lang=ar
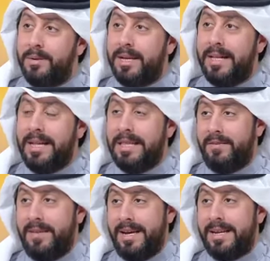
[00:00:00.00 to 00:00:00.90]
ونتحدث
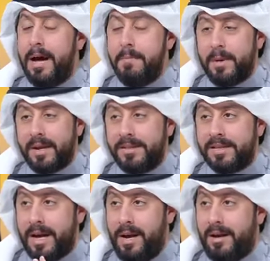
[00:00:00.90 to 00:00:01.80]
فيه عن ابرز
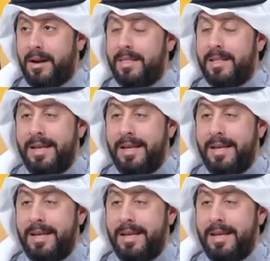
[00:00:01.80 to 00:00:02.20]
اعراض